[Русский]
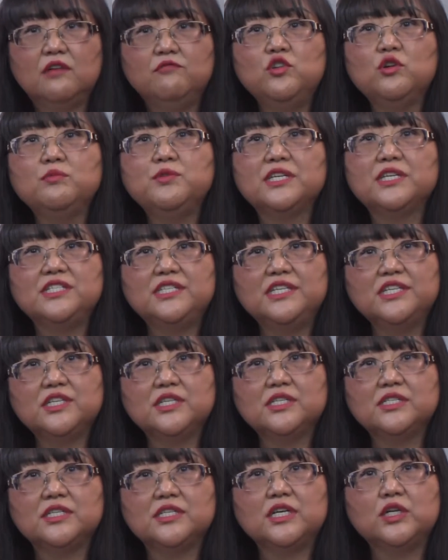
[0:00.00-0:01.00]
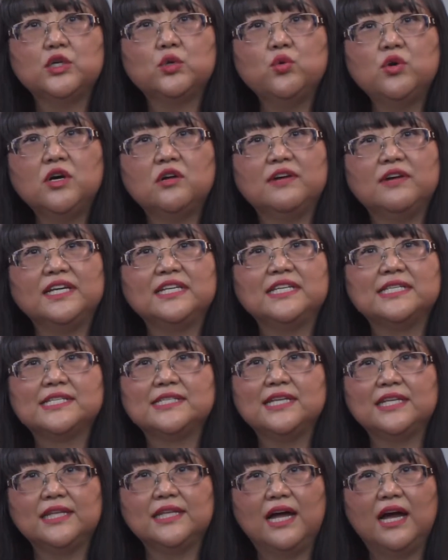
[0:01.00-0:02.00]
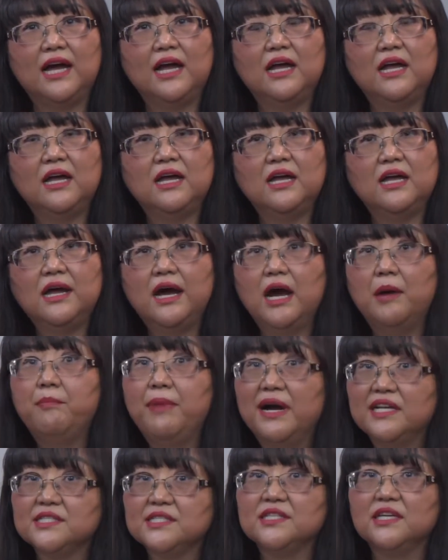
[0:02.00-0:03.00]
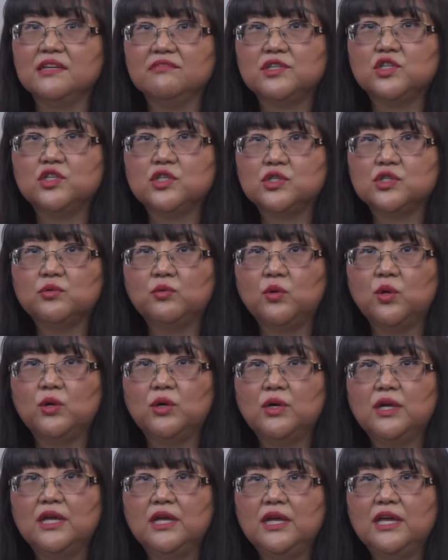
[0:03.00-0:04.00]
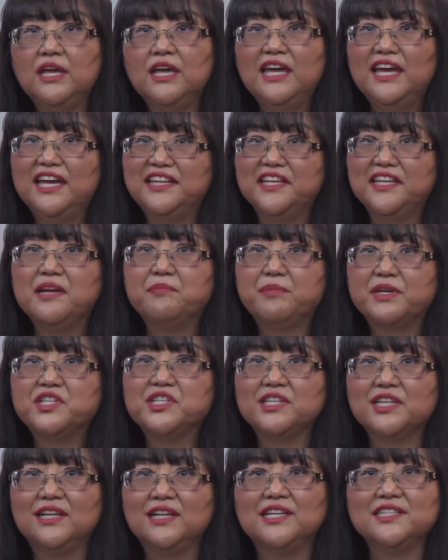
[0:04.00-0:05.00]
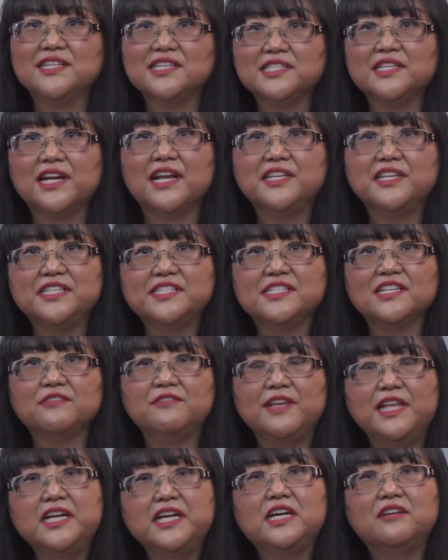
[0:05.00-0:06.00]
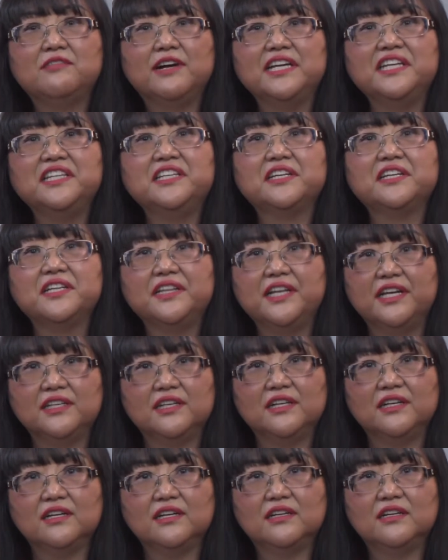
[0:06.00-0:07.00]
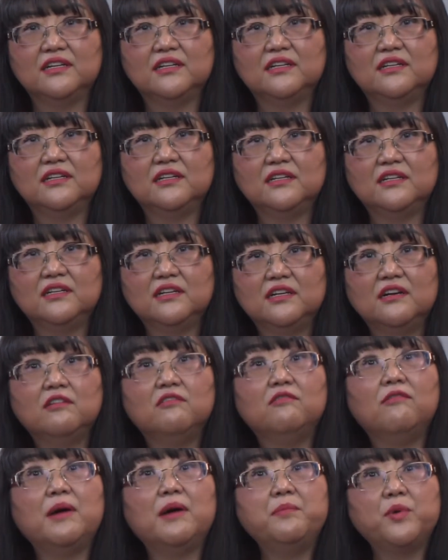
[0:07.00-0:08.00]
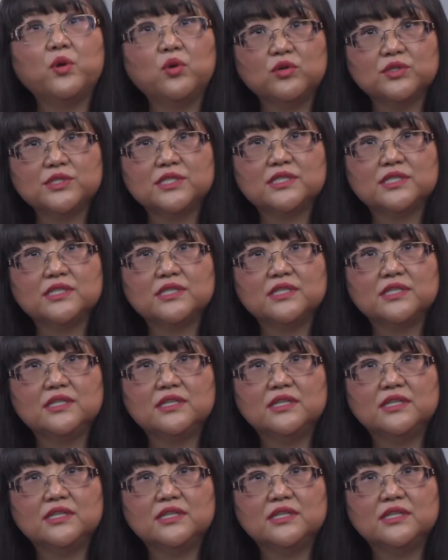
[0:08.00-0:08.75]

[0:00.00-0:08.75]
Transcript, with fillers: В нем содержится и руковая кислота – опасное вещество. Это я прочитала на страницах великого интернета. Вопрос.